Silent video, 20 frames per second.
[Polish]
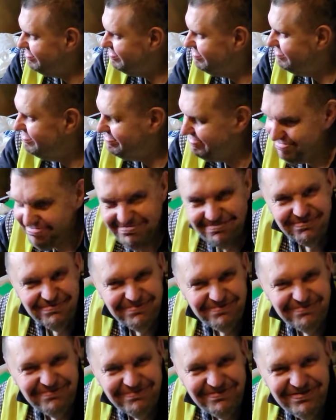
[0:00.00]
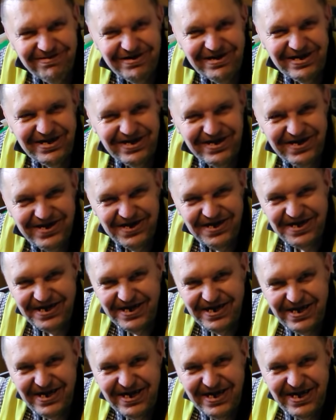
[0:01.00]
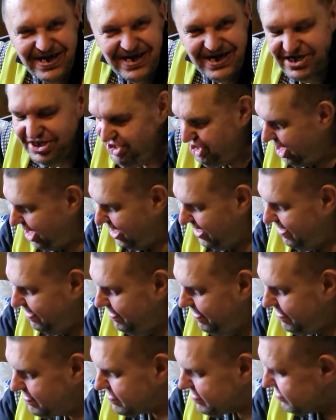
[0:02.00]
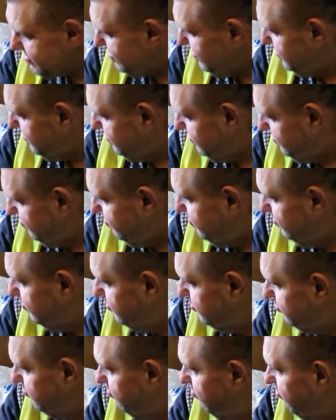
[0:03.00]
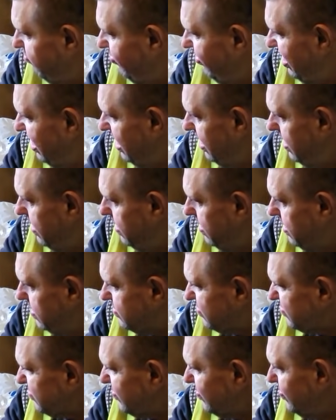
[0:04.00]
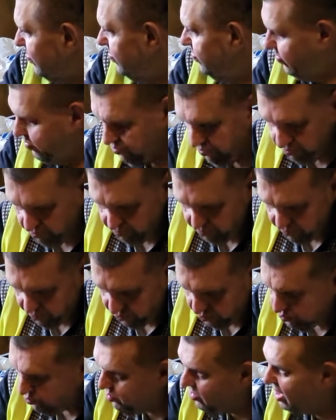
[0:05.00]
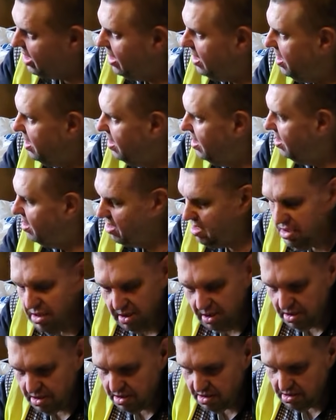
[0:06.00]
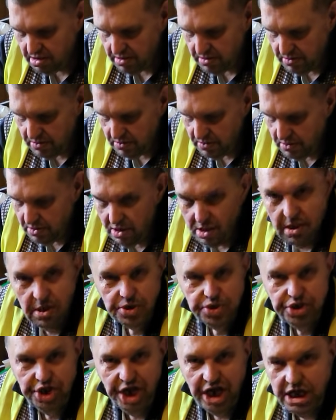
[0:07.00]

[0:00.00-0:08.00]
Jest, no to w porządku. Czyli to nie ząb. Nie. No i wszystko w temacie. Krótki taki film. Wyjaśniający.